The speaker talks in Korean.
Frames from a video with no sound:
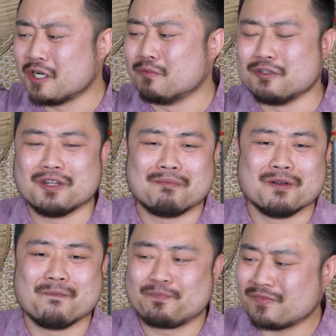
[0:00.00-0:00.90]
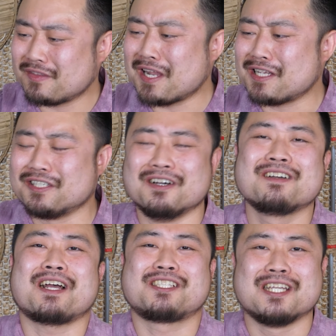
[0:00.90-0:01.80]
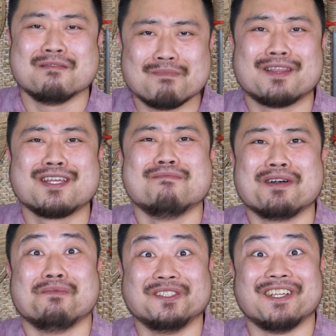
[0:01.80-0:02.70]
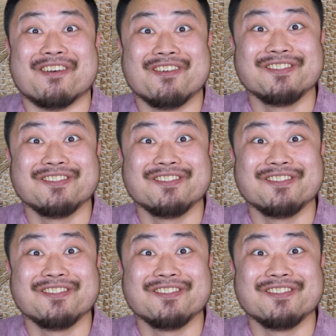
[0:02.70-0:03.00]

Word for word: 여러분들도 한번 따라서 같이 만들어 먹어보세요.